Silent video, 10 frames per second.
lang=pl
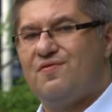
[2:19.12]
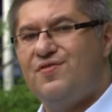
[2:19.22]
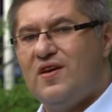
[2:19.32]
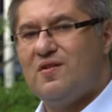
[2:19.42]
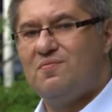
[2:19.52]

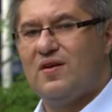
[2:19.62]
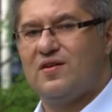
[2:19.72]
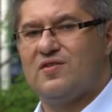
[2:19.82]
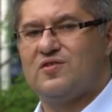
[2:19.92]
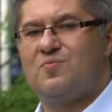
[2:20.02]
film
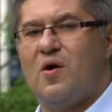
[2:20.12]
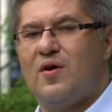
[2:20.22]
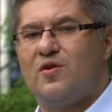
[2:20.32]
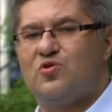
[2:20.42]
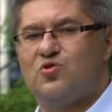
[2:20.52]
z
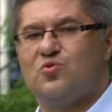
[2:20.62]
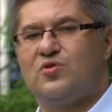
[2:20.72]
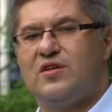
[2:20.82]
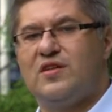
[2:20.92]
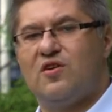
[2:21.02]
małego
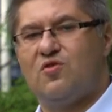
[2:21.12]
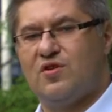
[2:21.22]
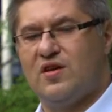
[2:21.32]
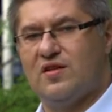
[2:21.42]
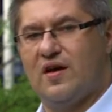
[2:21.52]
studyjnego
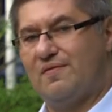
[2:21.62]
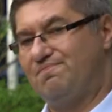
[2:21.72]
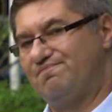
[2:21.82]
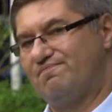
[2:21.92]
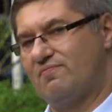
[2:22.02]
kina.
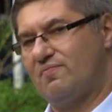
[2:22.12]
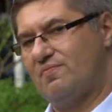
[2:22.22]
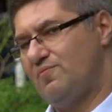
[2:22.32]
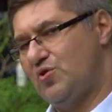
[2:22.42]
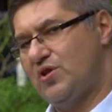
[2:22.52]

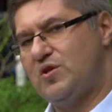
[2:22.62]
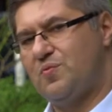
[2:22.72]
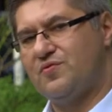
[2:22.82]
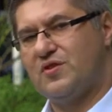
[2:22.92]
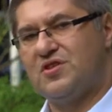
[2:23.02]
Możecie
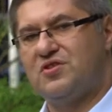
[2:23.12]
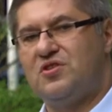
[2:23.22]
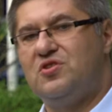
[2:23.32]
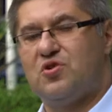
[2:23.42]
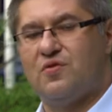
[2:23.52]
powiedzieć
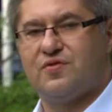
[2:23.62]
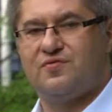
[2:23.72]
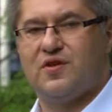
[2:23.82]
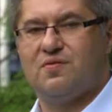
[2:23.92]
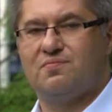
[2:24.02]
niszowy
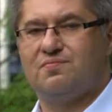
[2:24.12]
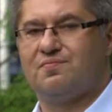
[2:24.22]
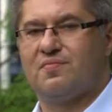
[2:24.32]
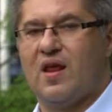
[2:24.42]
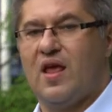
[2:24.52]
film.
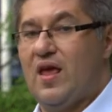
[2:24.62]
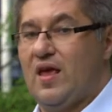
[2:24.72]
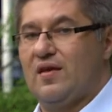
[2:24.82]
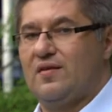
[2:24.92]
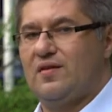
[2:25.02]

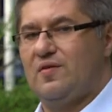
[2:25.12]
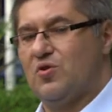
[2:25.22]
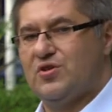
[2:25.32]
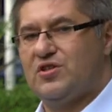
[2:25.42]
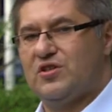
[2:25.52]
I
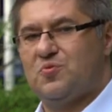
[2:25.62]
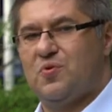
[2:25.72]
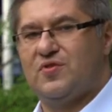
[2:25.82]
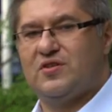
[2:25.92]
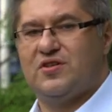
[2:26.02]
możecie też
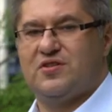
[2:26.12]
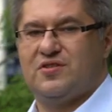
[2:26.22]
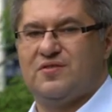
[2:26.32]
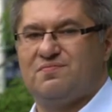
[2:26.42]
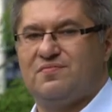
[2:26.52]
powiedzieć,
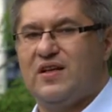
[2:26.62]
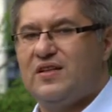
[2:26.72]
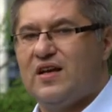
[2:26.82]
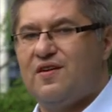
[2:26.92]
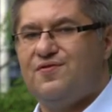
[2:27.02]
na
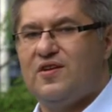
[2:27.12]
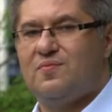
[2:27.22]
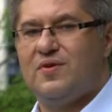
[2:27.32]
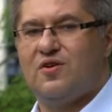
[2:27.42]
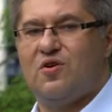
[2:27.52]
takie
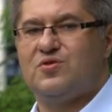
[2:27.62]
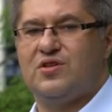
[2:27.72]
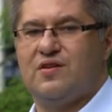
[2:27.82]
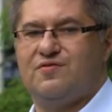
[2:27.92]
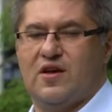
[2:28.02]
filmy chodzi
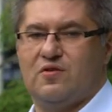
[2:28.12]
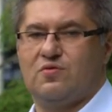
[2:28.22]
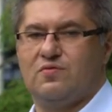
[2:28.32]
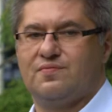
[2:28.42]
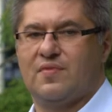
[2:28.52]
niewielu,